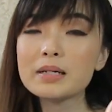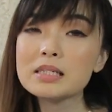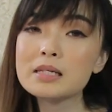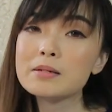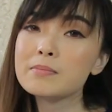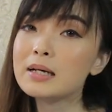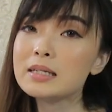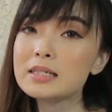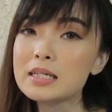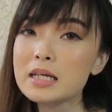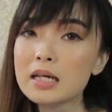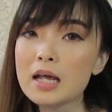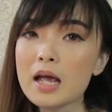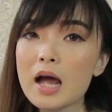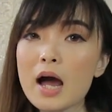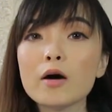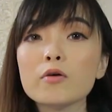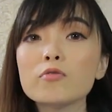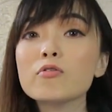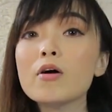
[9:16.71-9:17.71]
masing-masing
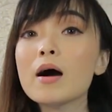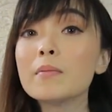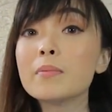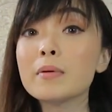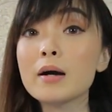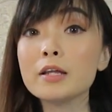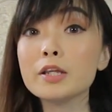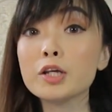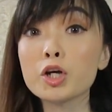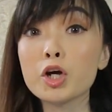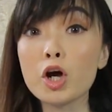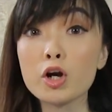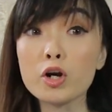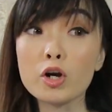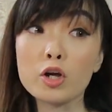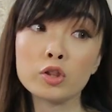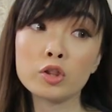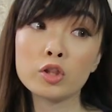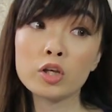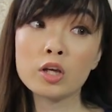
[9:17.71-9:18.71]
ya aku nggak berani
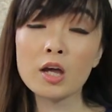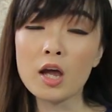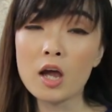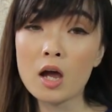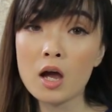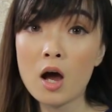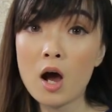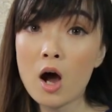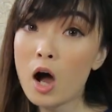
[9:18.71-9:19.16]
garansi kayak